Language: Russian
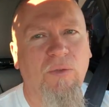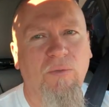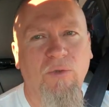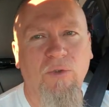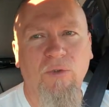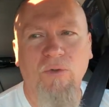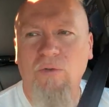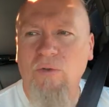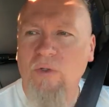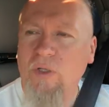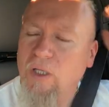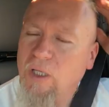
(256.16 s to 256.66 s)

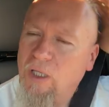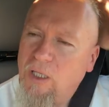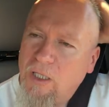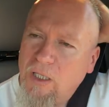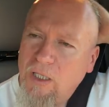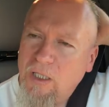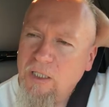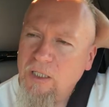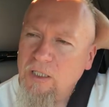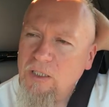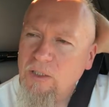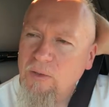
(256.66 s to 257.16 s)
семью.
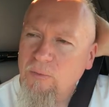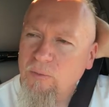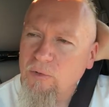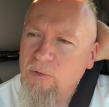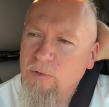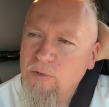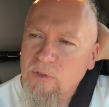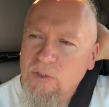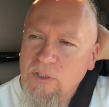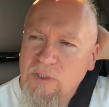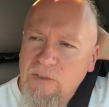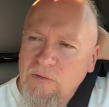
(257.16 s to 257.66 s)
Э, не
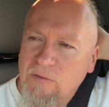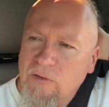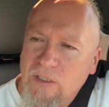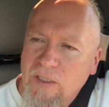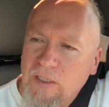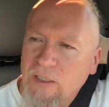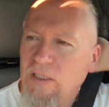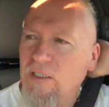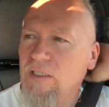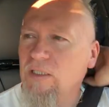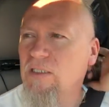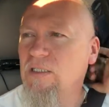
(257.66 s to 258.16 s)
буду
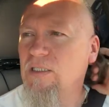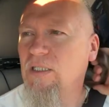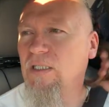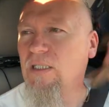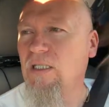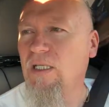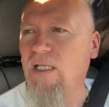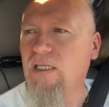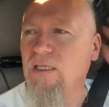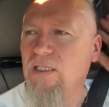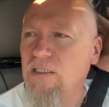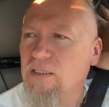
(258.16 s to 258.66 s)
называть ни
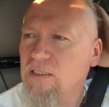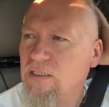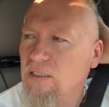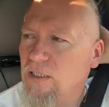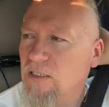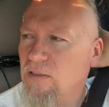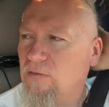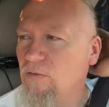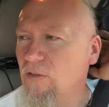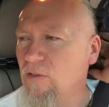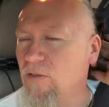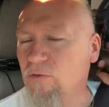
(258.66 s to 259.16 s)
национальность,
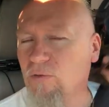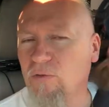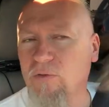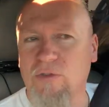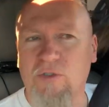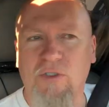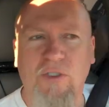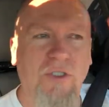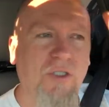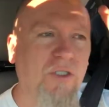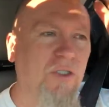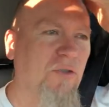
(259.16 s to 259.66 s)
ни цвет
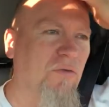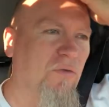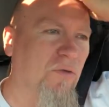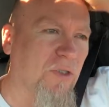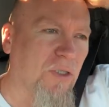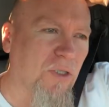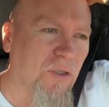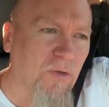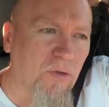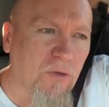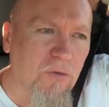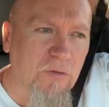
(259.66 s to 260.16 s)
кожи, ничего
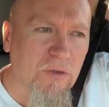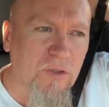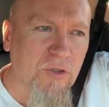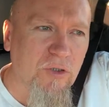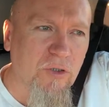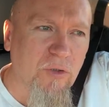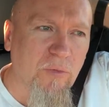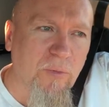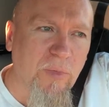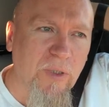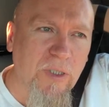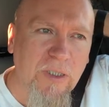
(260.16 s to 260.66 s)
такого,
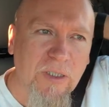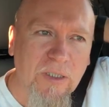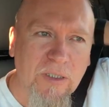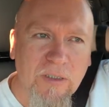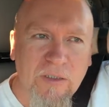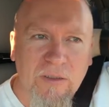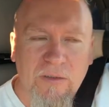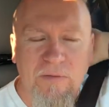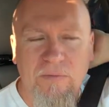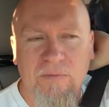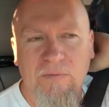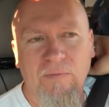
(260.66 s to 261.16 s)

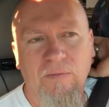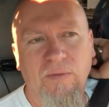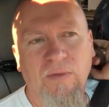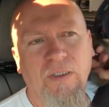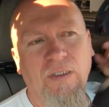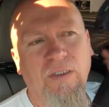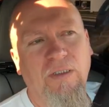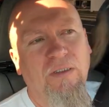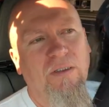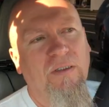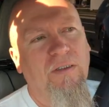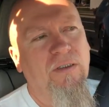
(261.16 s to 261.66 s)
чтобы
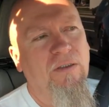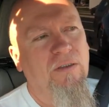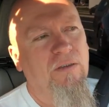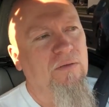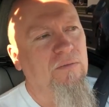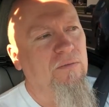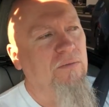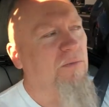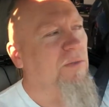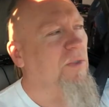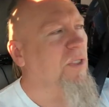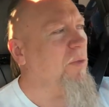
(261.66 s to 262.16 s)

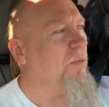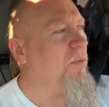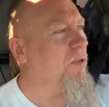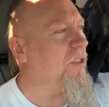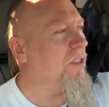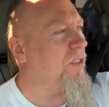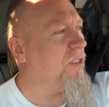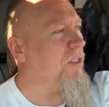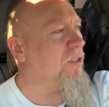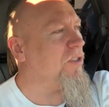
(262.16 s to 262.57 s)
не было